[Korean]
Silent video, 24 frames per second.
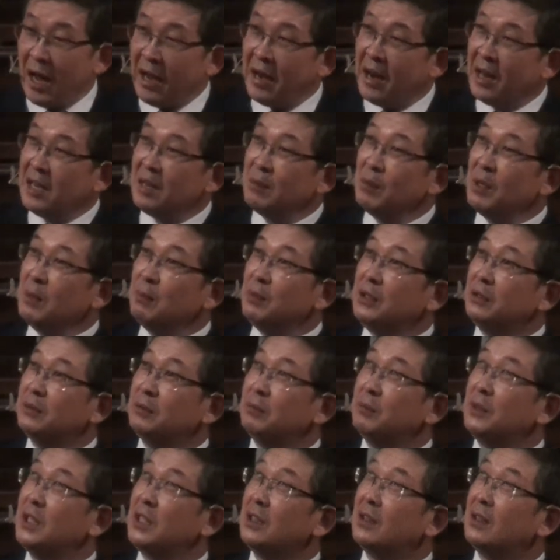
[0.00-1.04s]
물론 하나님을
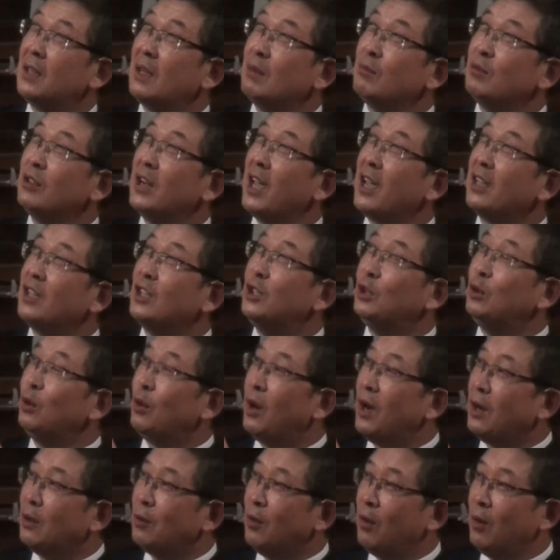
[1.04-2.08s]
믿기 때문에
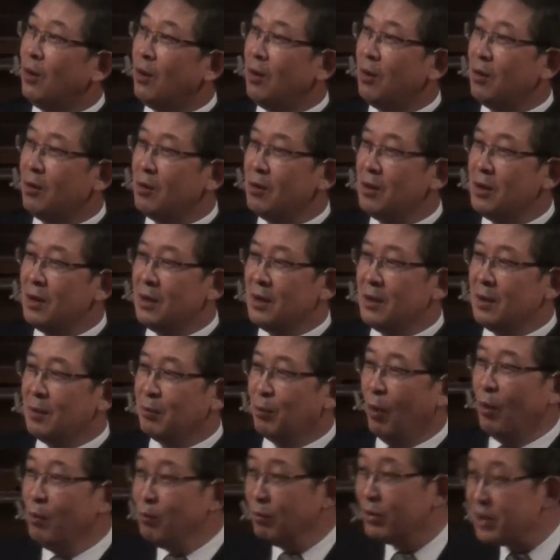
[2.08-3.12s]
기도하고
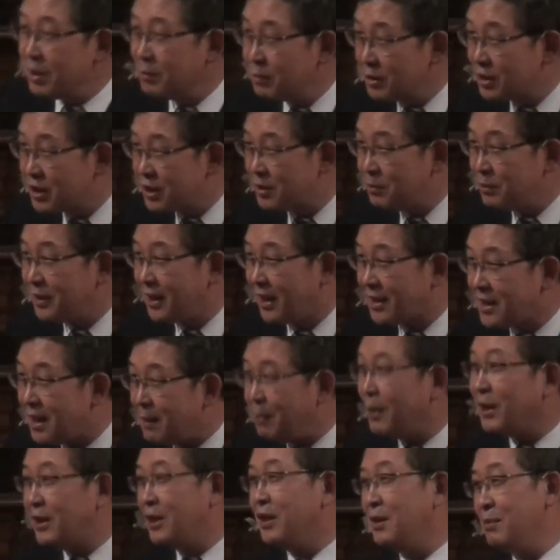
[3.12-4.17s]
몸부림을
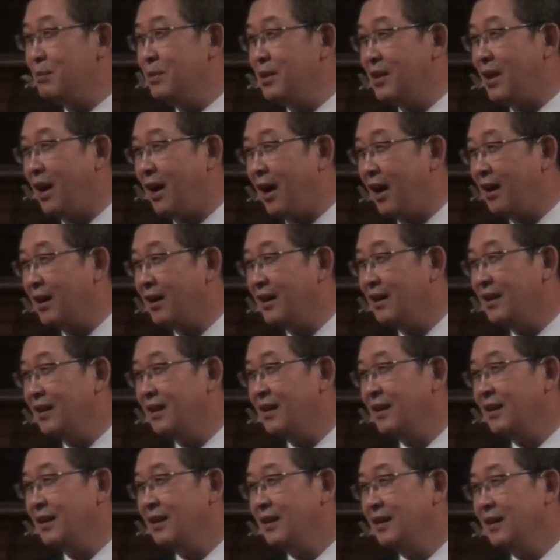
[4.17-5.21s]
칩니다. 예배드립니다.
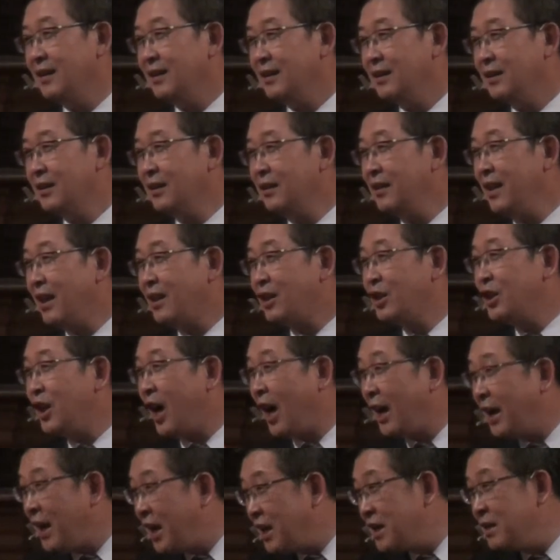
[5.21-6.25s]
그런데
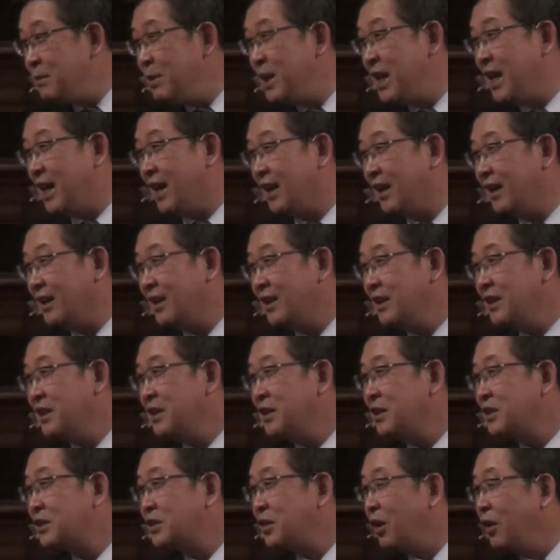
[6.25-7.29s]
그 하나님이
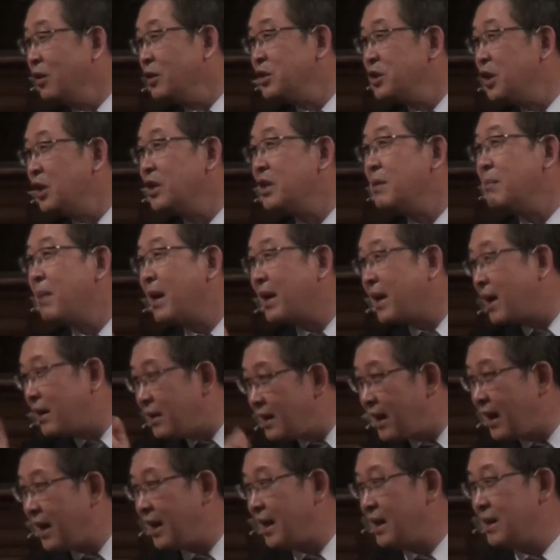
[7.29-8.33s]
성경이
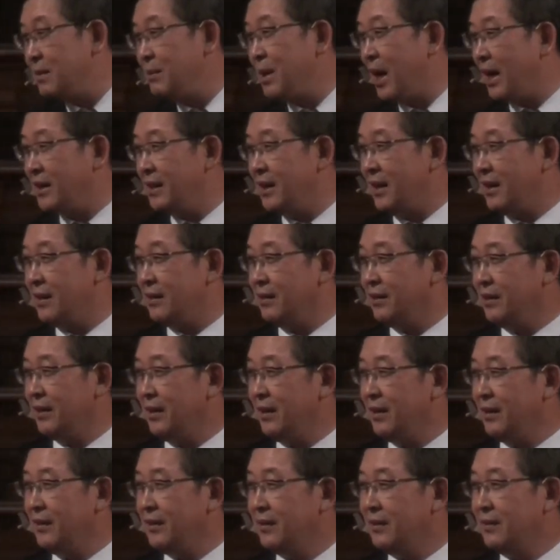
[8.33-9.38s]
말하는 하나님이
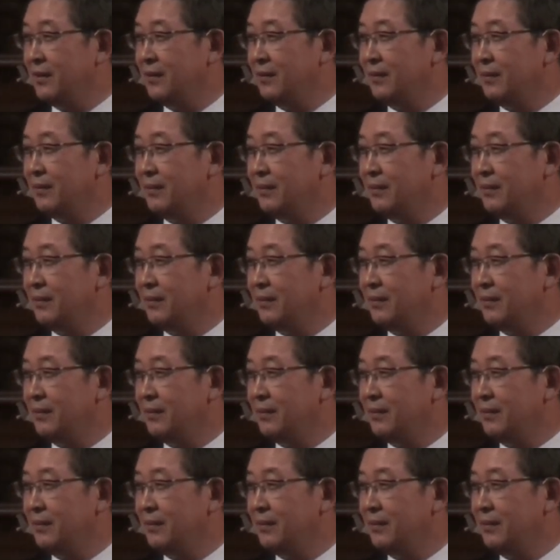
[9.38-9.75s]
아니라는 거예요.